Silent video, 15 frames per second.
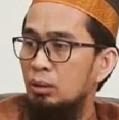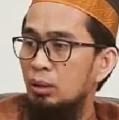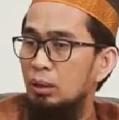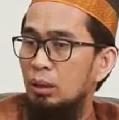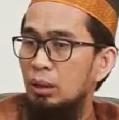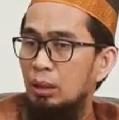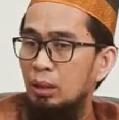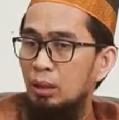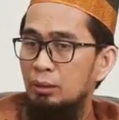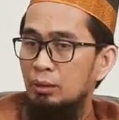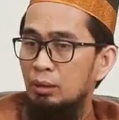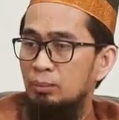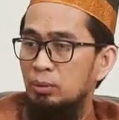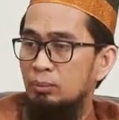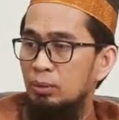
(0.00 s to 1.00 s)
ada
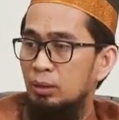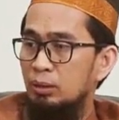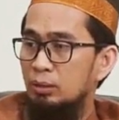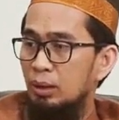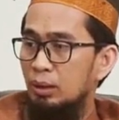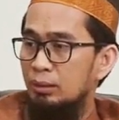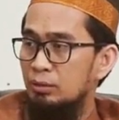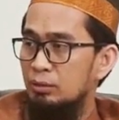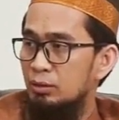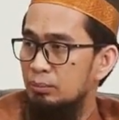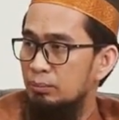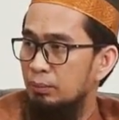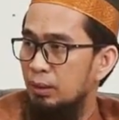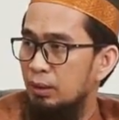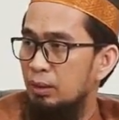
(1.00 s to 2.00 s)
larangan dari pemerintahan
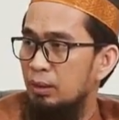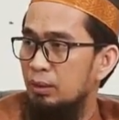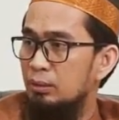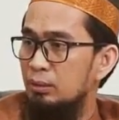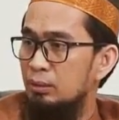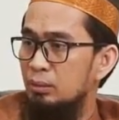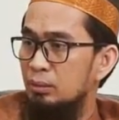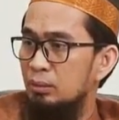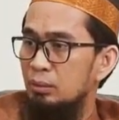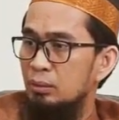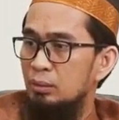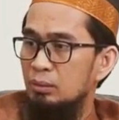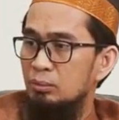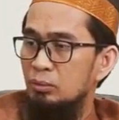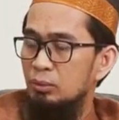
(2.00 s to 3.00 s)
setempat,
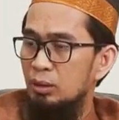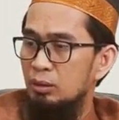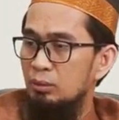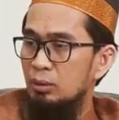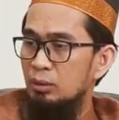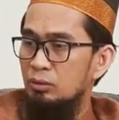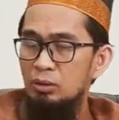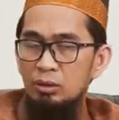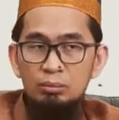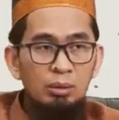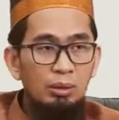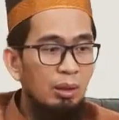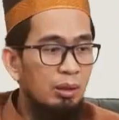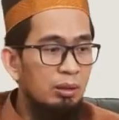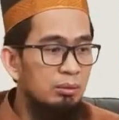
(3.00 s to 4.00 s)
kemudian juga
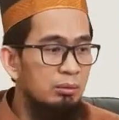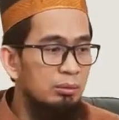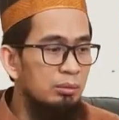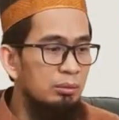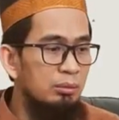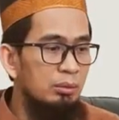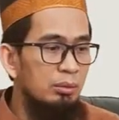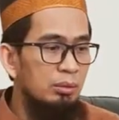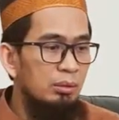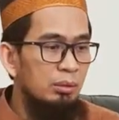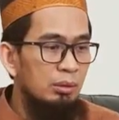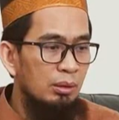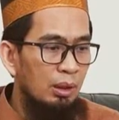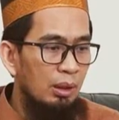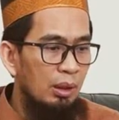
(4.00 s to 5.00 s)
sudah berlaku,
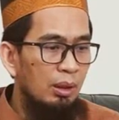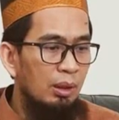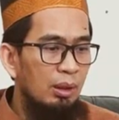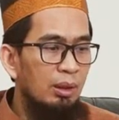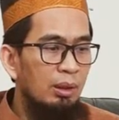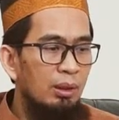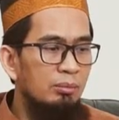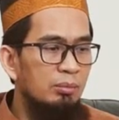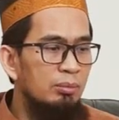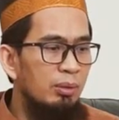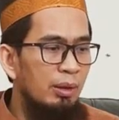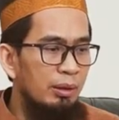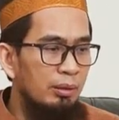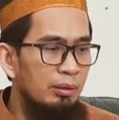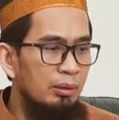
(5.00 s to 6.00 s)
nah, angka-angka
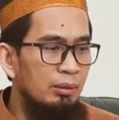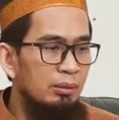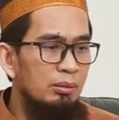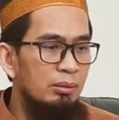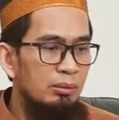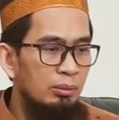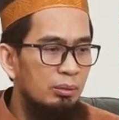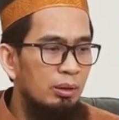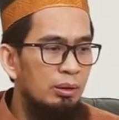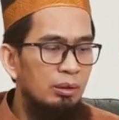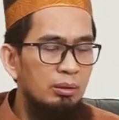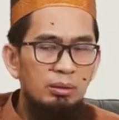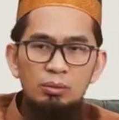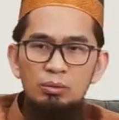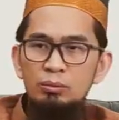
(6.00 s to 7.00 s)
lebih baiknya
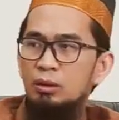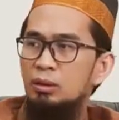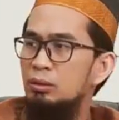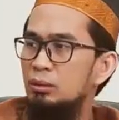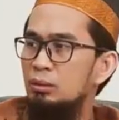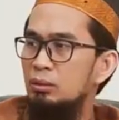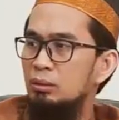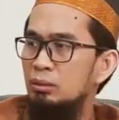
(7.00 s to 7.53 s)
tunaikan di rumah.